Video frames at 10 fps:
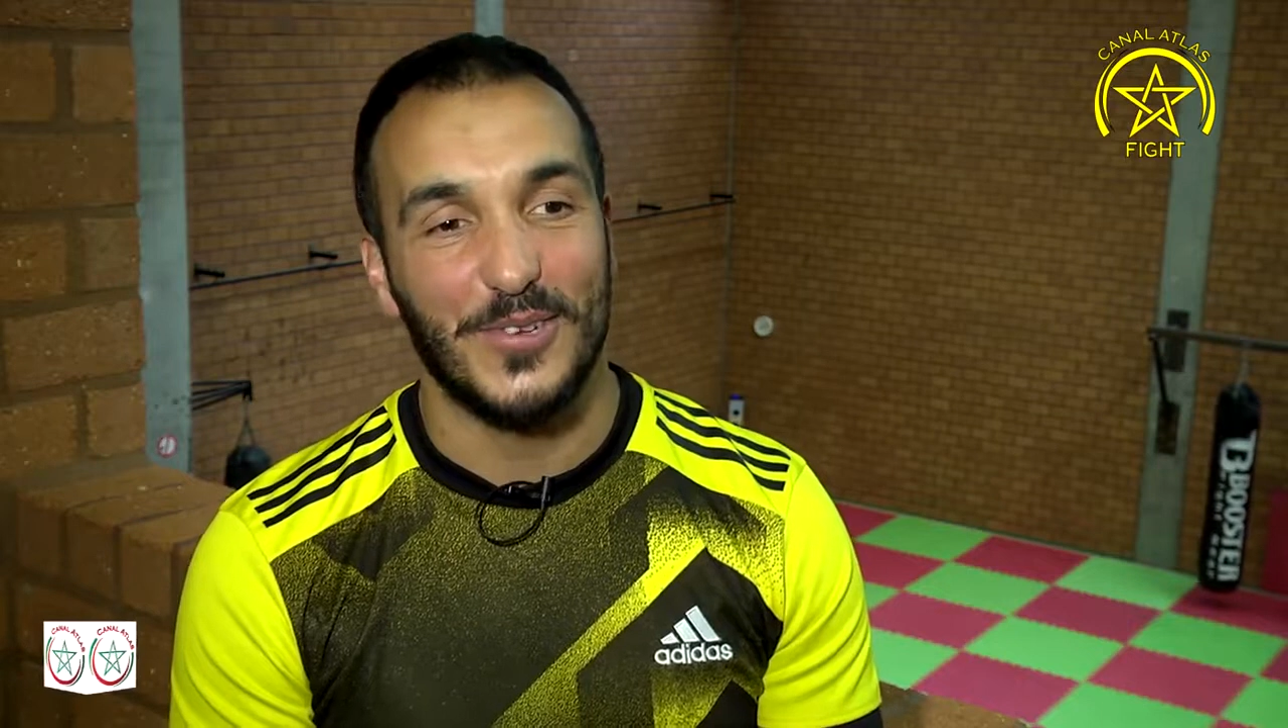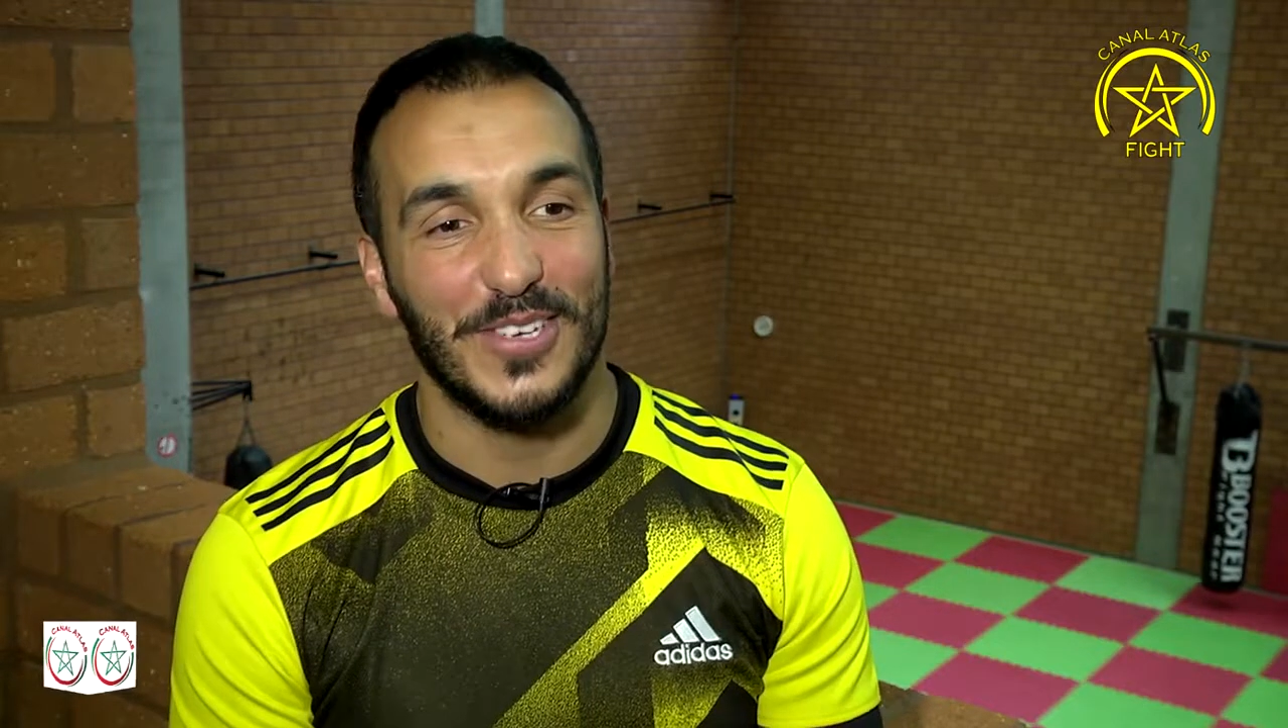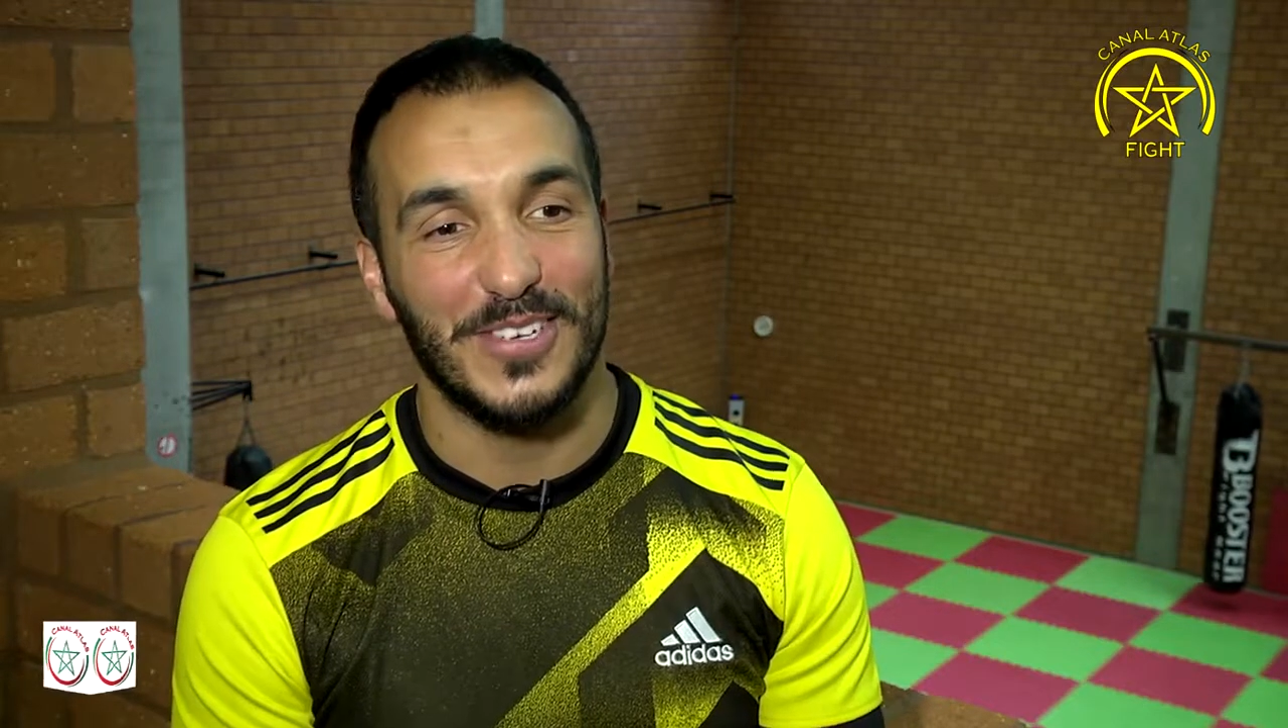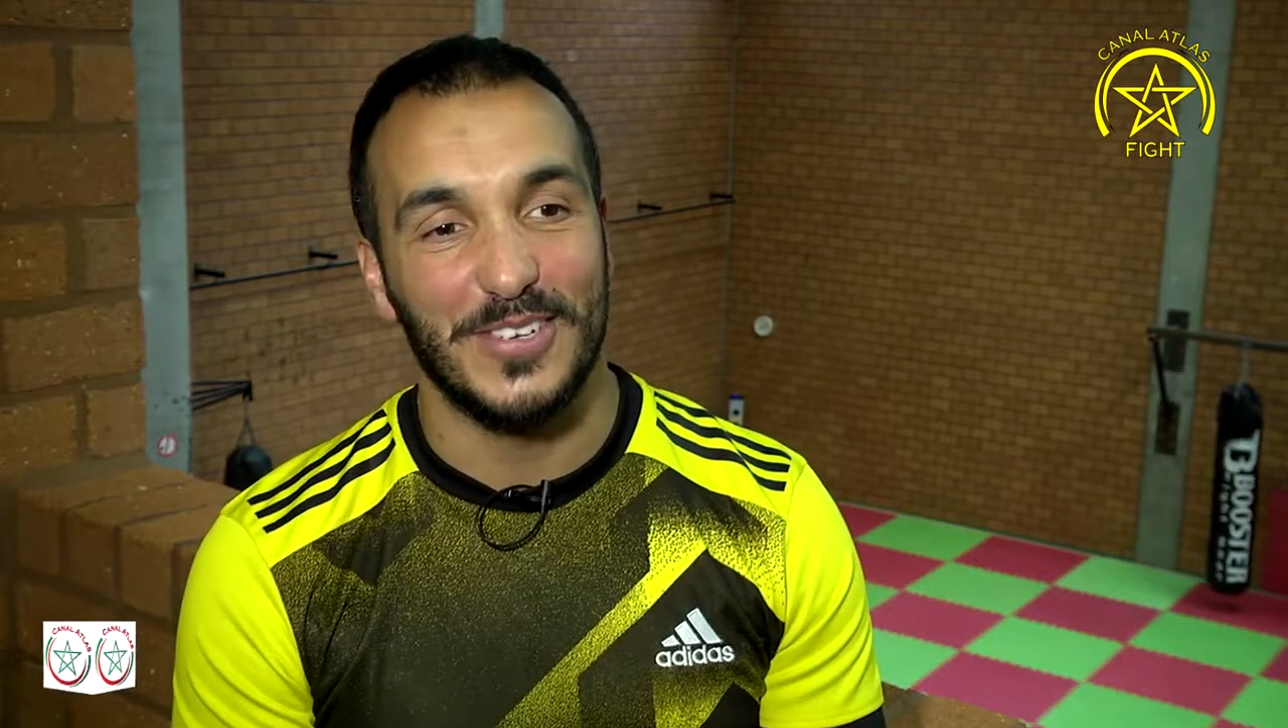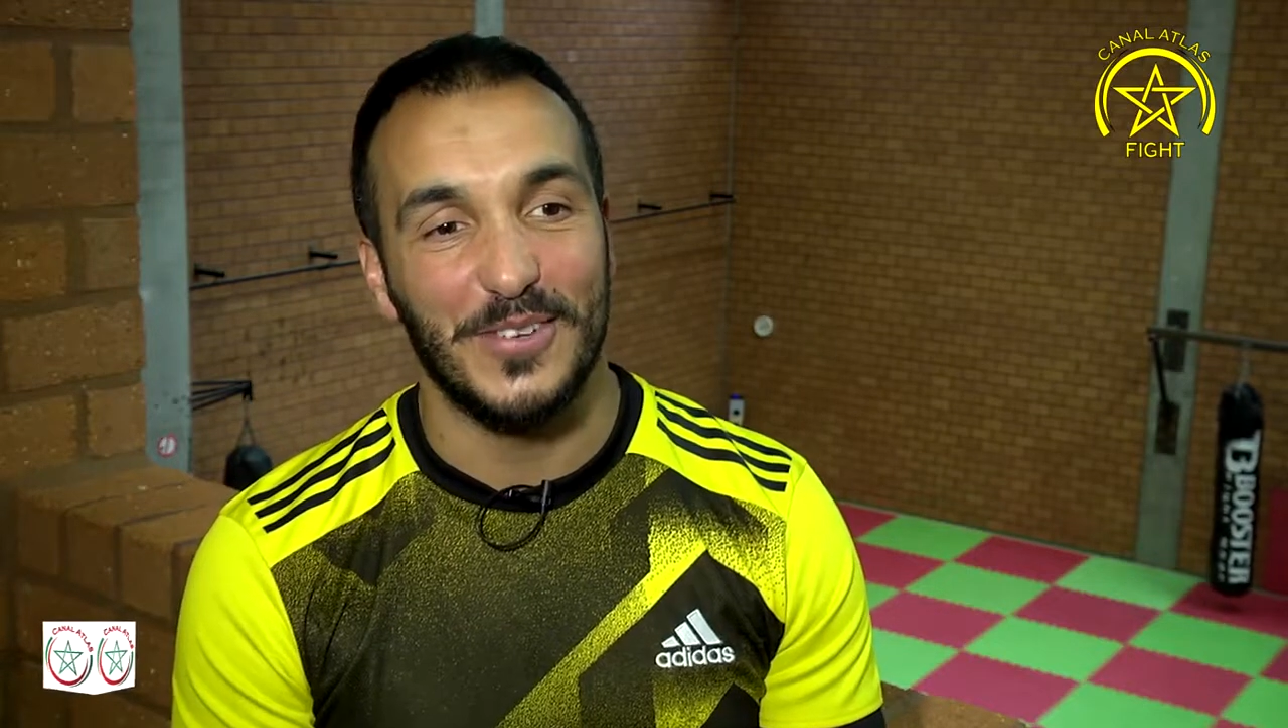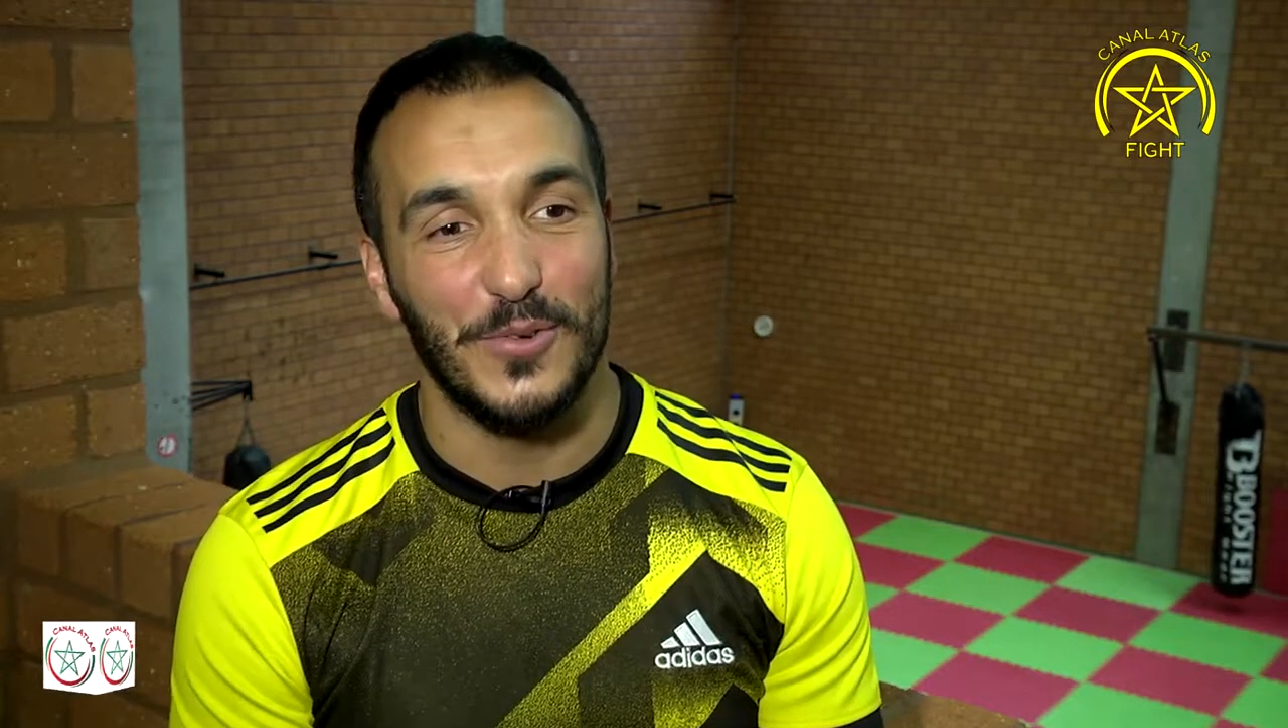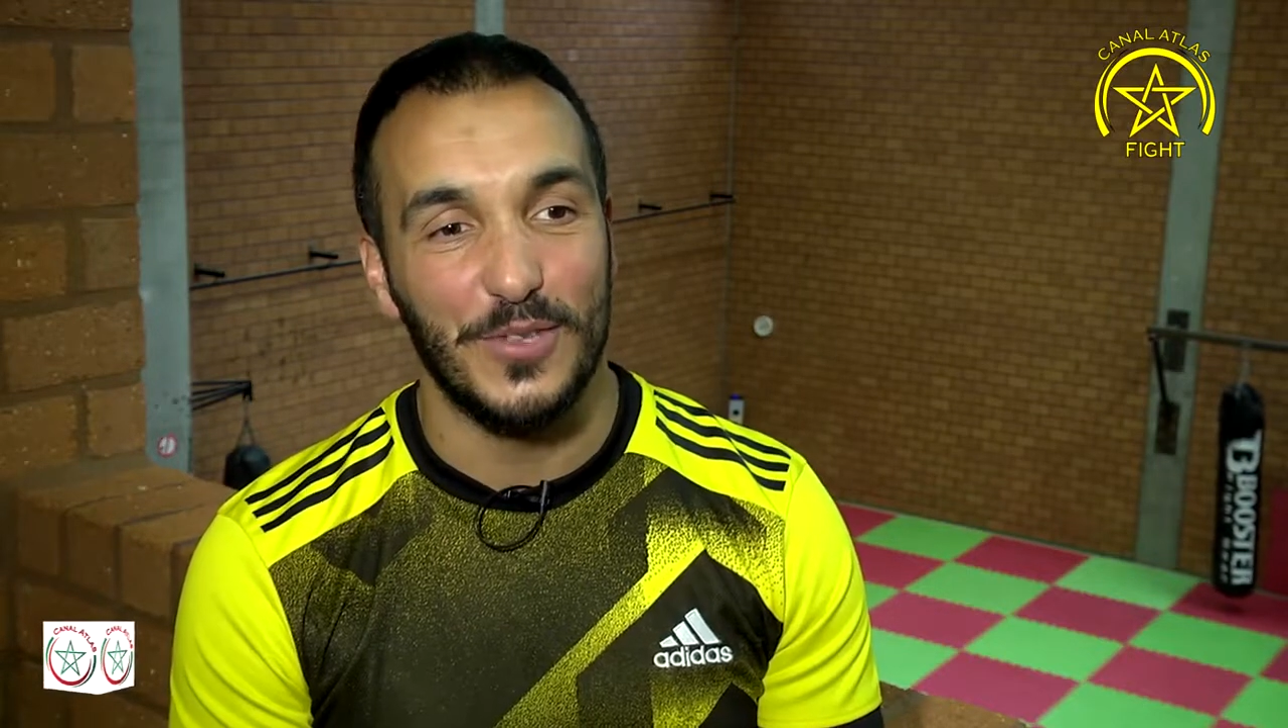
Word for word: Donc euh,